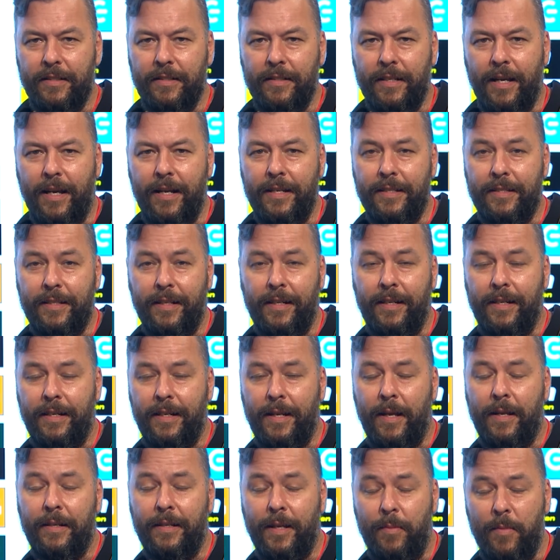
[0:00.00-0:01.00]
Die Anzahl
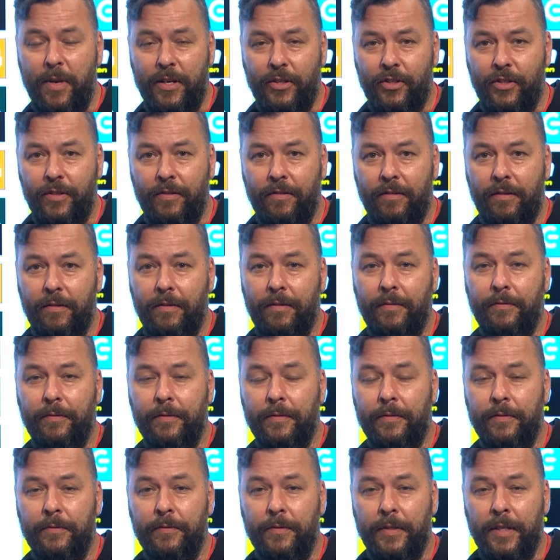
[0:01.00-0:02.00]
der Menschen
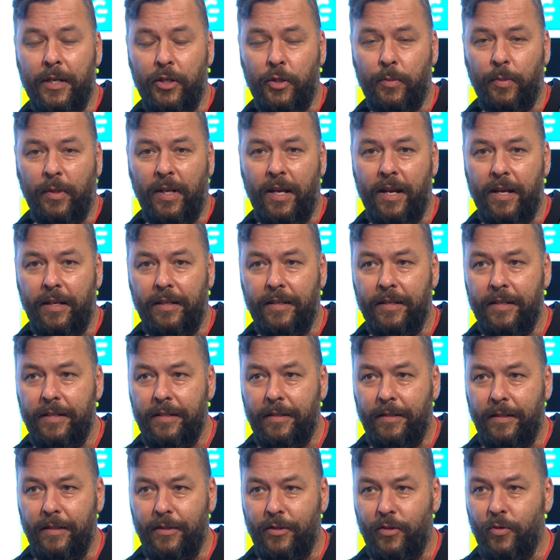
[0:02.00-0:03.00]
widersprach
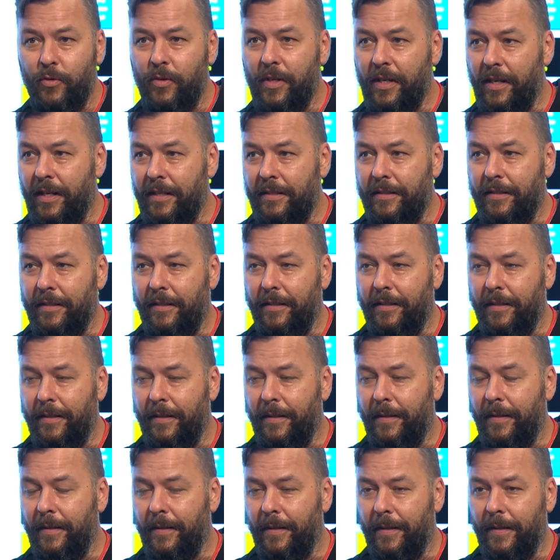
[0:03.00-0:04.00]
nicht den
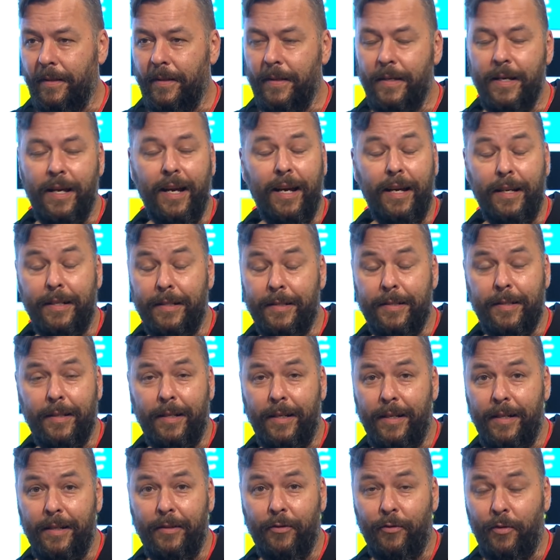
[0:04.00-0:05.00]
zugelassenen äh,
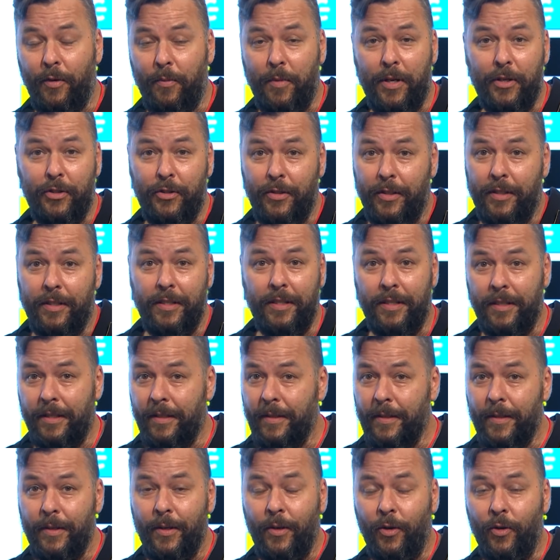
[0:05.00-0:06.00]
Anzahlen von Menschen, die
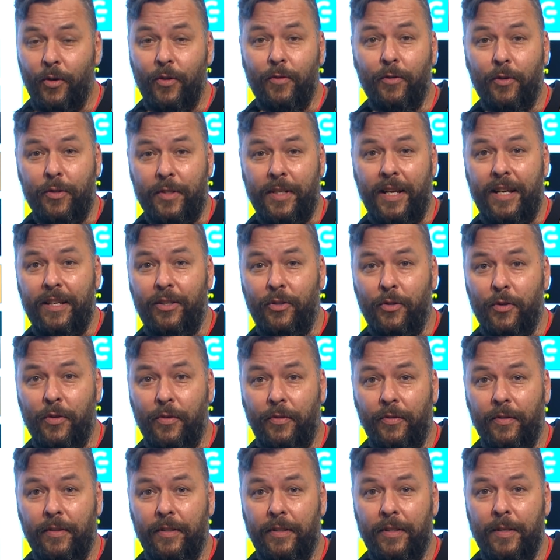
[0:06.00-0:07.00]
irgendwo sein
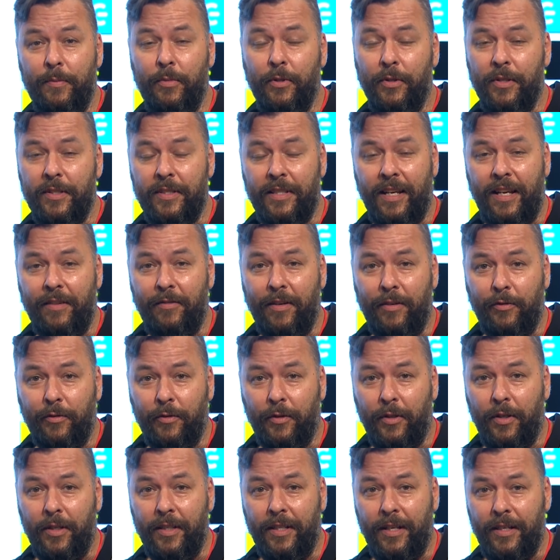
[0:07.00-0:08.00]
dürfen. Die Polizei war vor
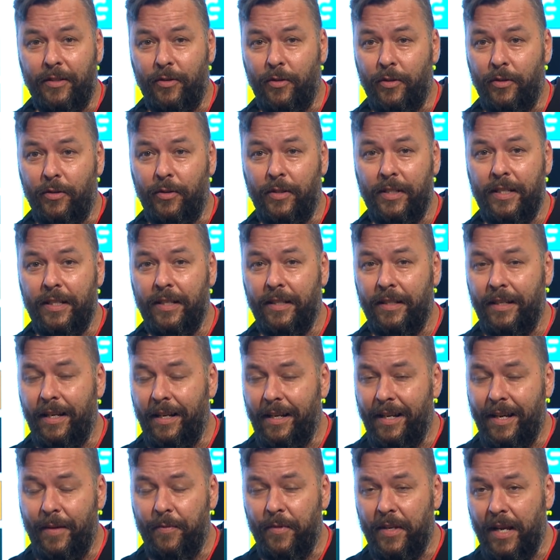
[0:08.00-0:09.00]
Ort, hat kontrolliert,
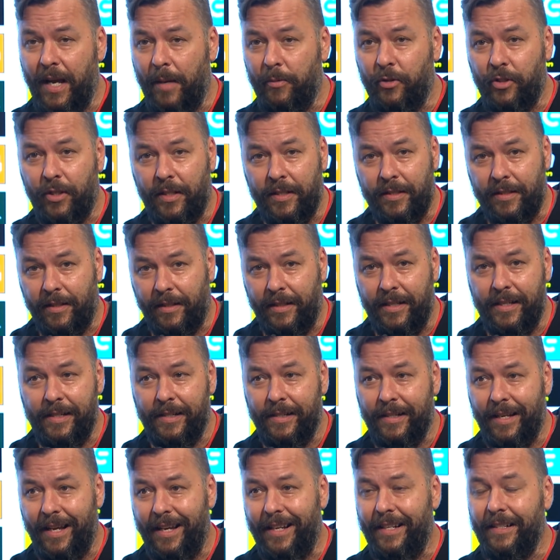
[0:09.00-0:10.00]
alle haben die
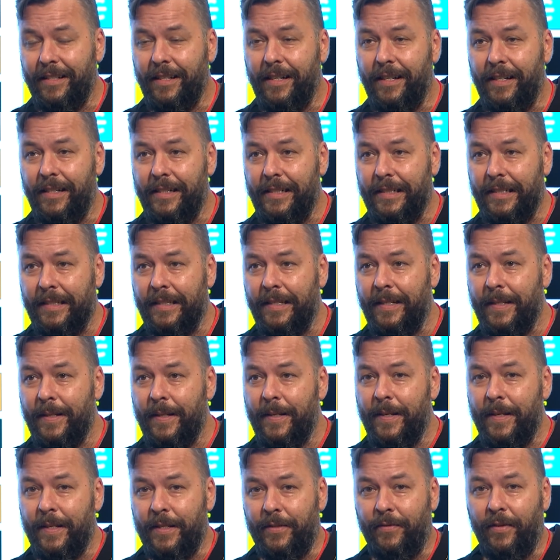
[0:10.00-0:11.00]
Abstandsregeln eingehalten.
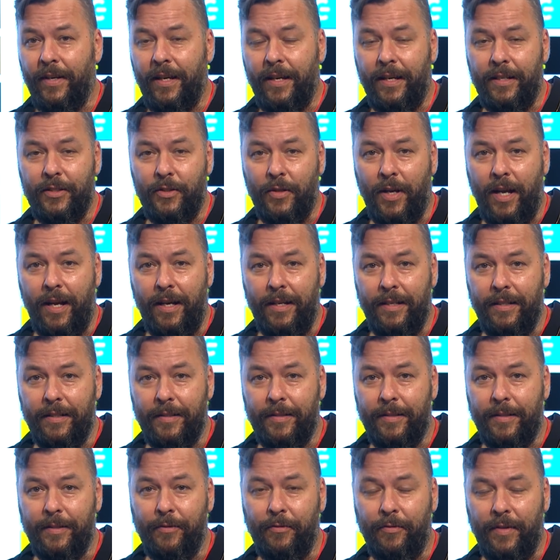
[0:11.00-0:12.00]
Es war also
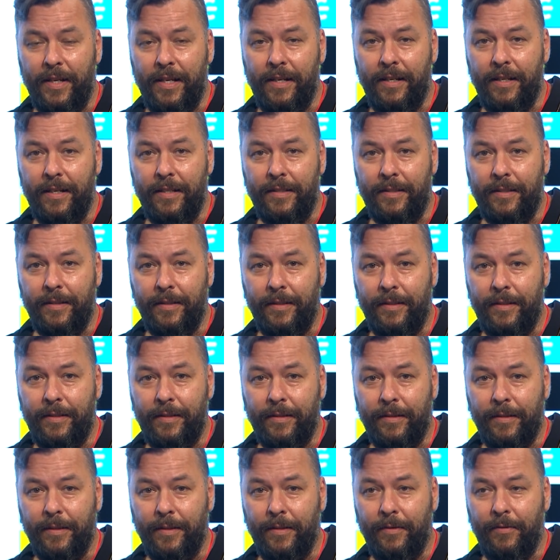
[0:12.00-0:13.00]
alles gewährleistet,
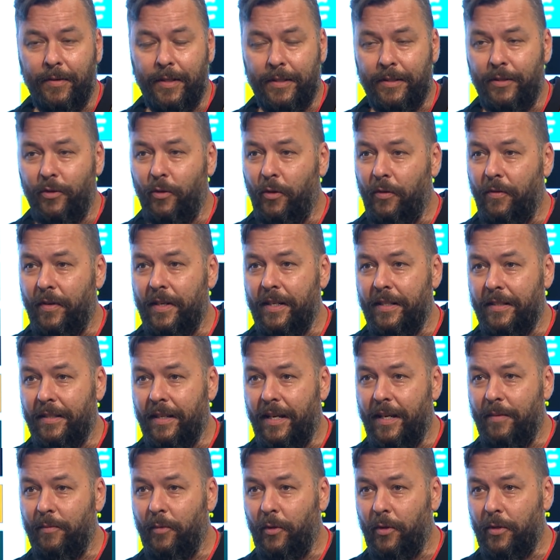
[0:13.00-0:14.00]
äh, was notwendig
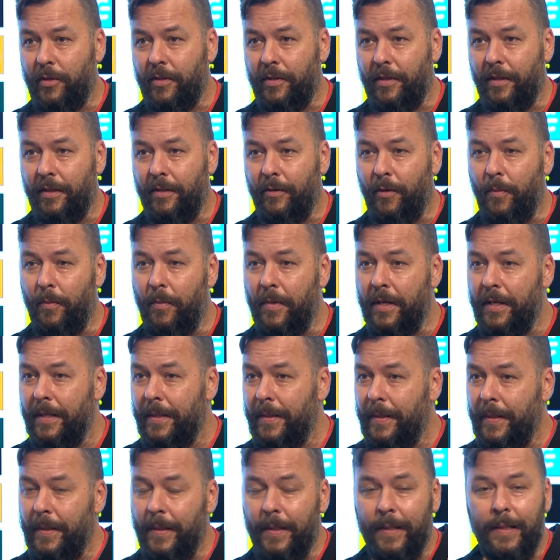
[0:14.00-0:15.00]
sein muss, um
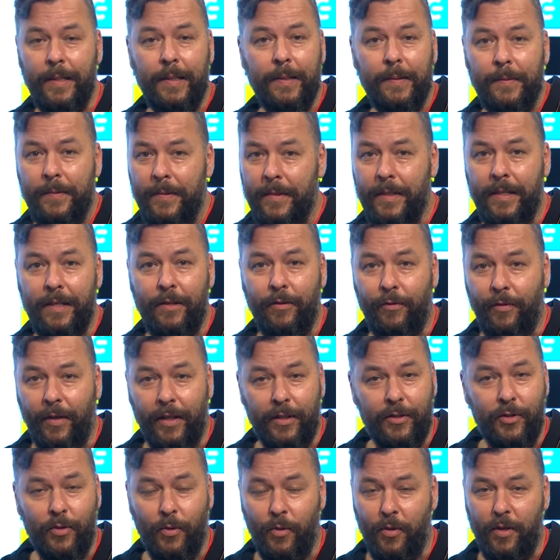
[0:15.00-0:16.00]

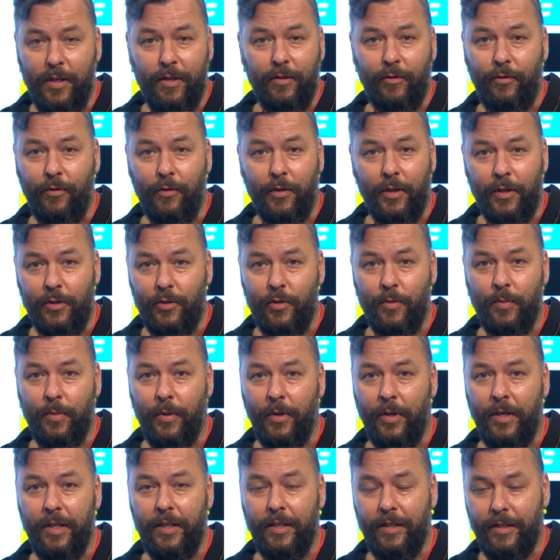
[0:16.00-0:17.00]
Infektionen
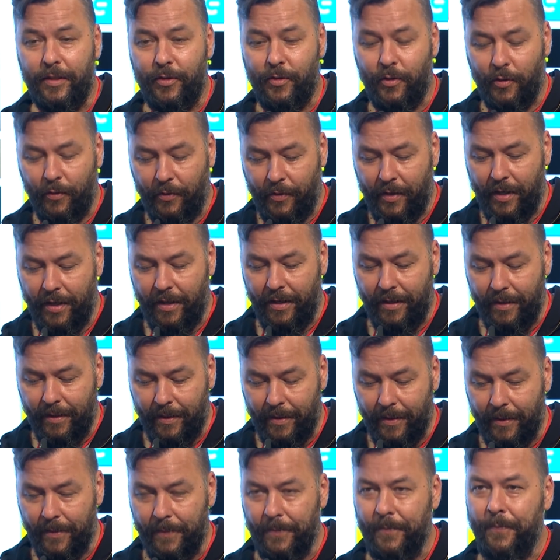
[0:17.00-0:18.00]
vorzubeugen. Insofern
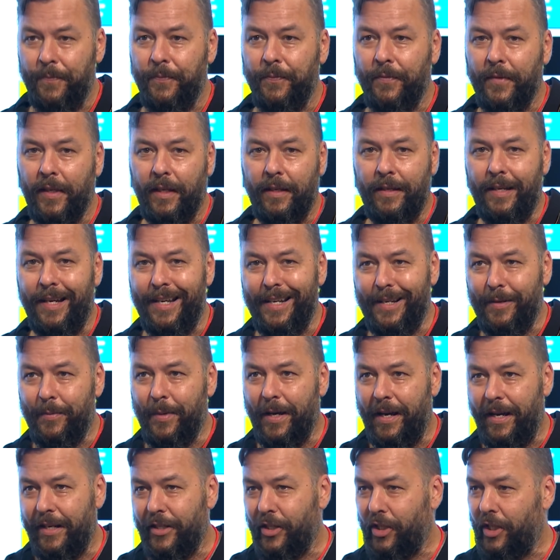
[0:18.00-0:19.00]
äh, keine
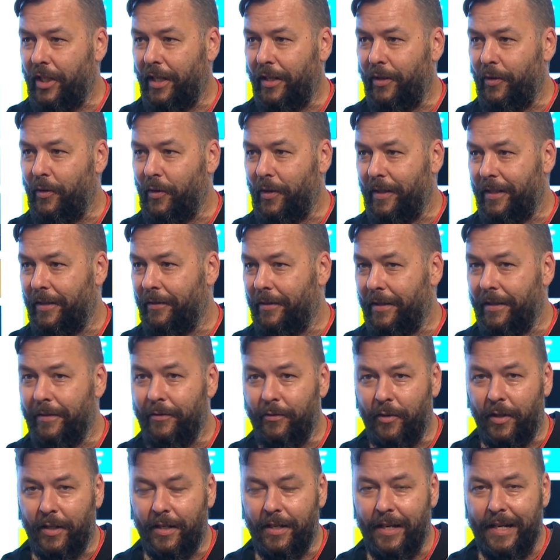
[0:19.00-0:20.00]
Beanstandungen
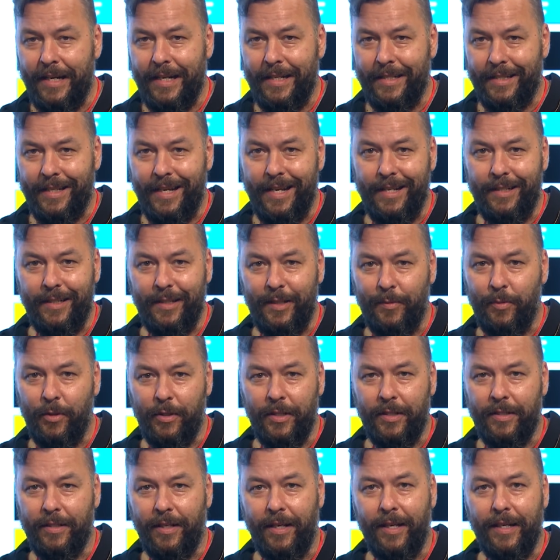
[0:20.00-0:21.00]
von keiner Seite. Die
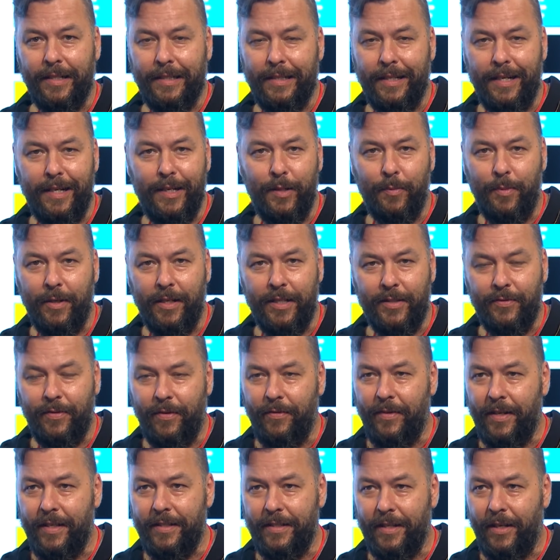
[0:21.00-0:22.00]
Polizei hat keine
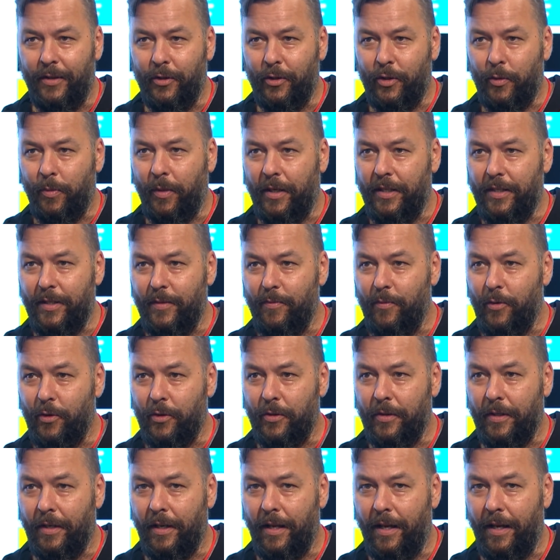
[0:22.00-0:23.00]
Platzverweise aussprechen
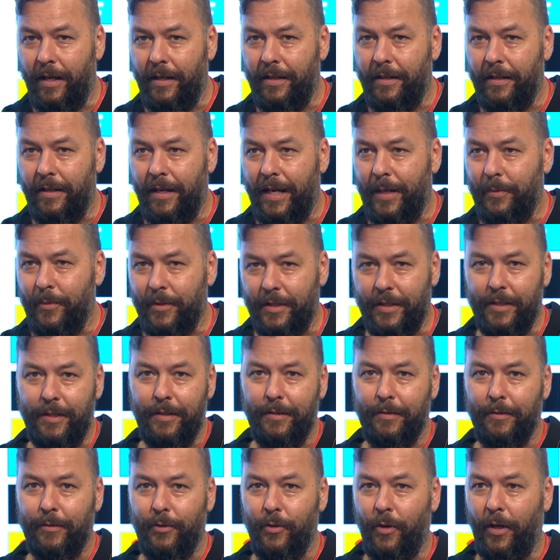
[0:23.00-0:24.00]
müssen. Alle haben
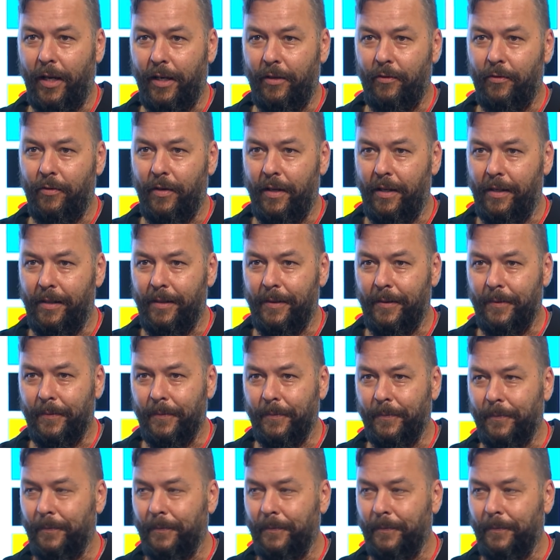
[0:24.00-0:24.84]
sich korrekt verhalten.